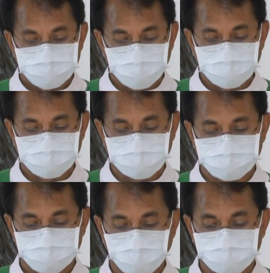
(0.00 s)
全
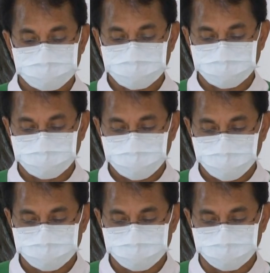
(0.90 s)
能永生的
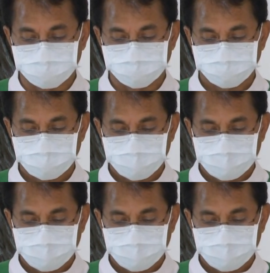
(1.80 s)
天主，